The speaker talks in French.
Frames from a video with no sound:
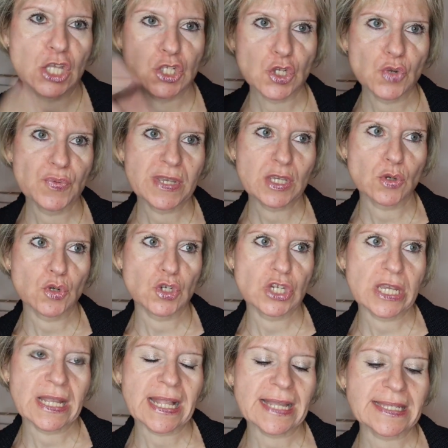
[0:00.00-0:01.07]
celui que
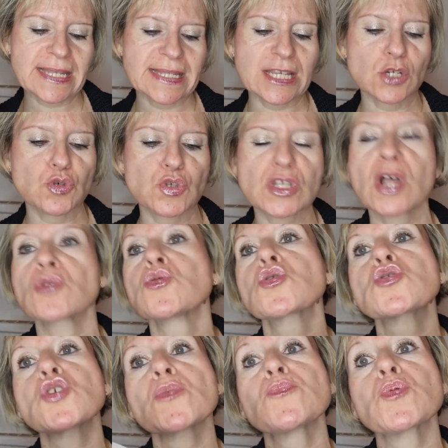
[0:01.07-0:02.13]
j'ai, là, c'était jusqu'en
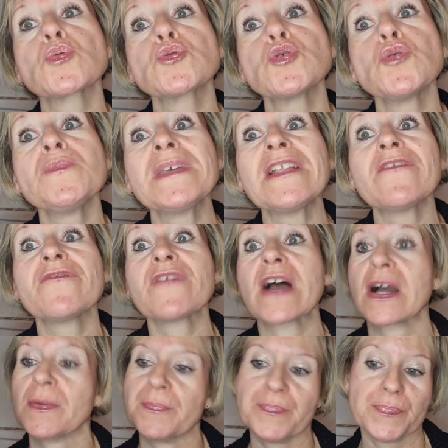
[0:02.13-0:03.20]
octobre
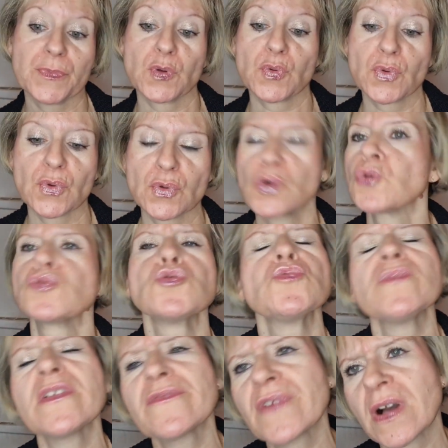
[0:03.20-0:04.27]
2020. Donc, euh,
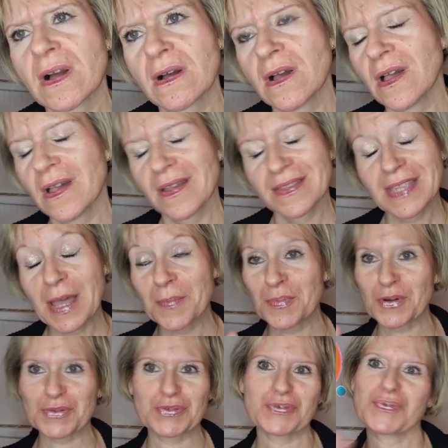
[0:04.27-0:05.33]
2020.
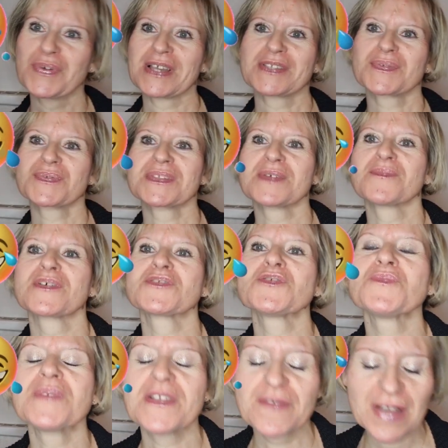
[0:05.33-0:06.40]
N'importe quoi, excusez-moi,
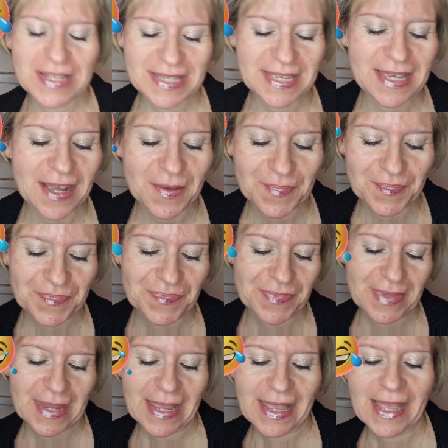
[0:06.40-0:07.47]
2021.
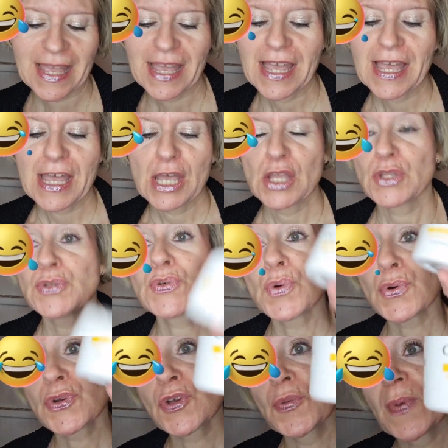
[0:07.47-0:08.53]
Donc,